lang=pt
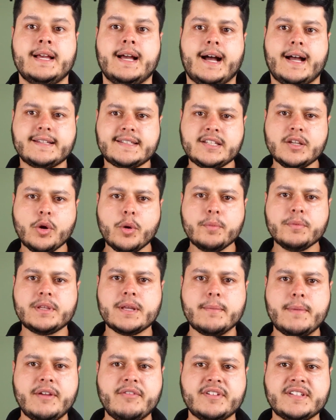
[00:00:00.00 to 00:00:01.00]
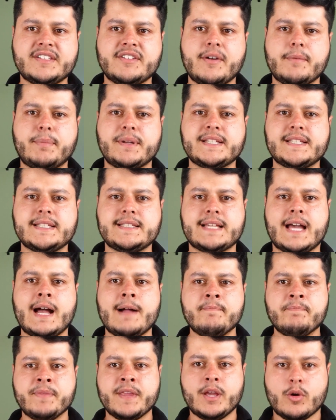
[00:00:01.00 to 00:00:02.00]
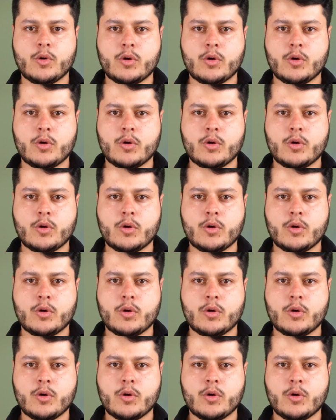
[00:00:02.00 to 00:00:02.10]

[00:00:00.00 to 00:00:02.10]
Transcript: Assim como também você vai precisar